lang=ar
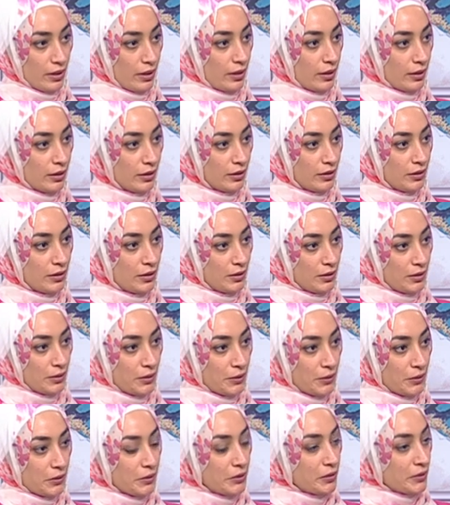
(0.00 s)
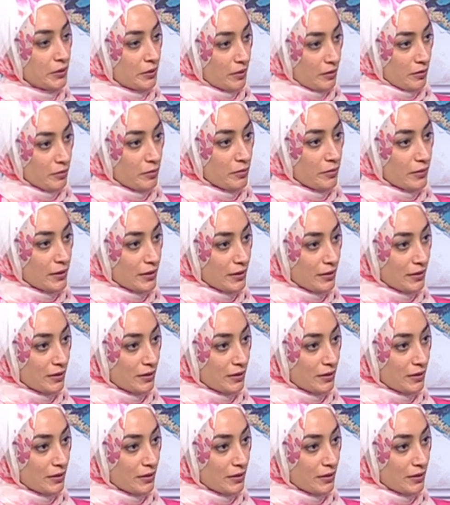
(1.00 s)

يعني مم. تمام